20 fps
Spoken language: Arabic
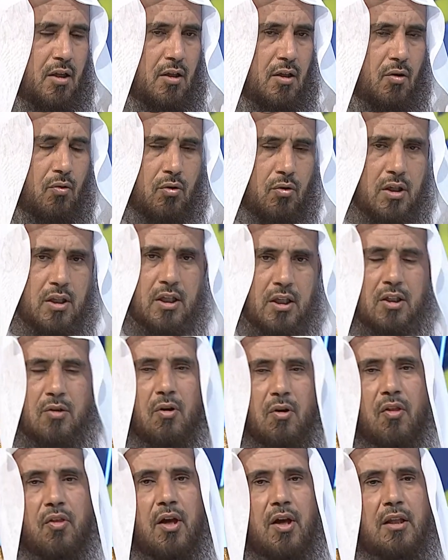نقول إذا
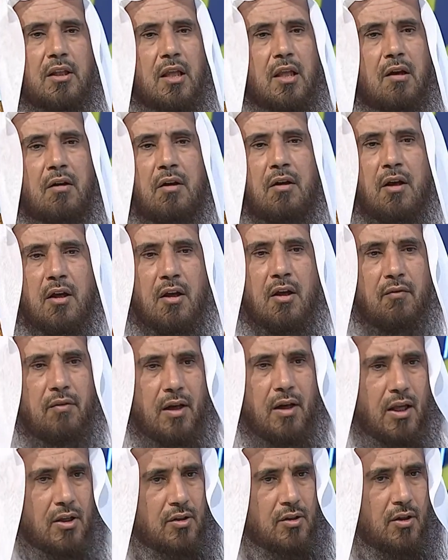توضأت
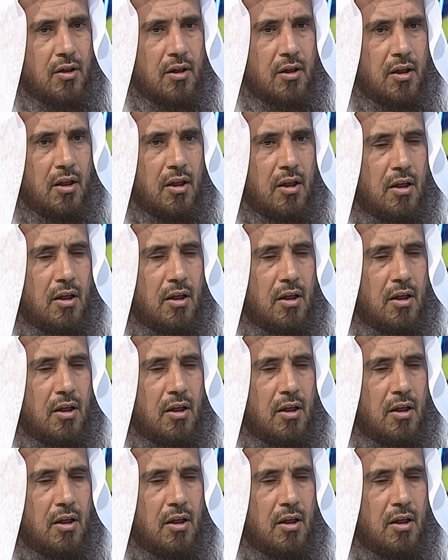فالأصل